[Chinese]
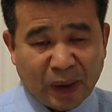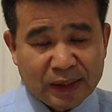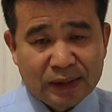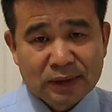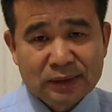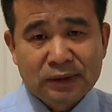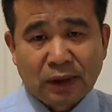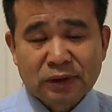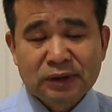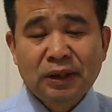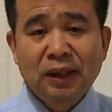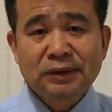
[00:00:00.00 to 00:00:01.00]
把这个
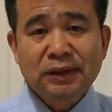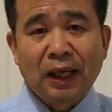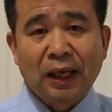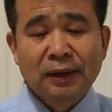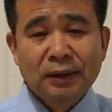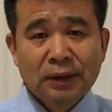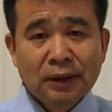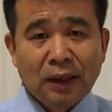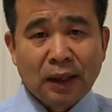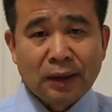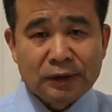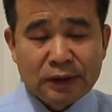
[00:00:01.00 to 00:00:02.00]
小册子哈。
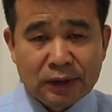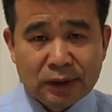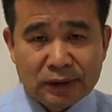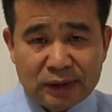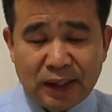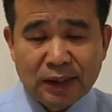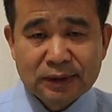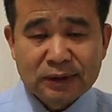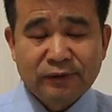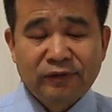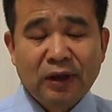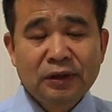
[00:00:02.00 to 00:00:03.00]
啊，以这个电
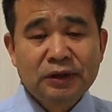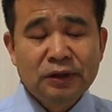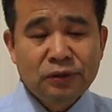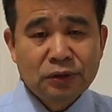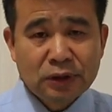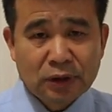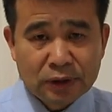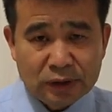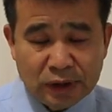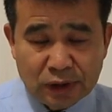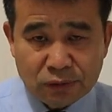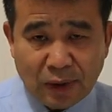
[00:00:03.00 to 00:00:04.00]
子方式，以这个
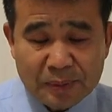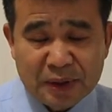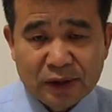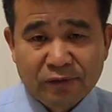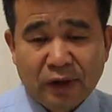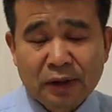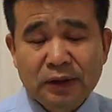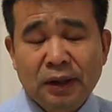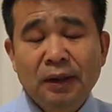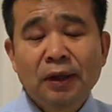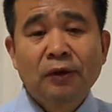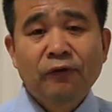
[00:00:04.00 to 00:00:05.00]
印刷品的方
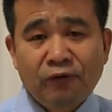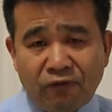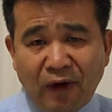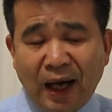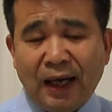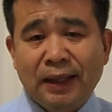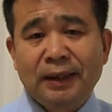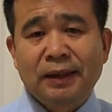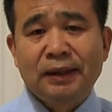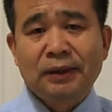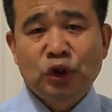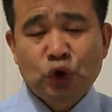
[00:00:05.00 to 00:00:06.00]
式发
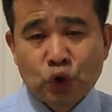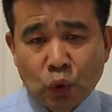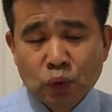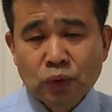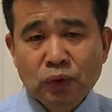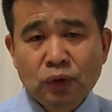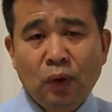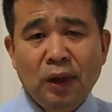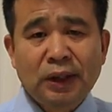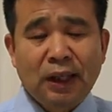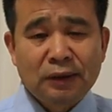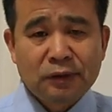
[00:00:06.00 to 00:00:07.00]
给众
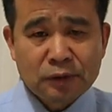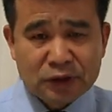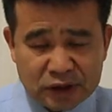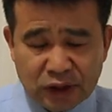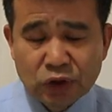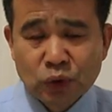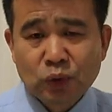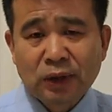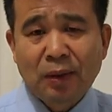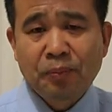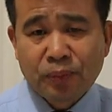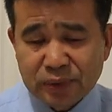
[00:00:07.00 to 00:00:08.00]
多的信主的、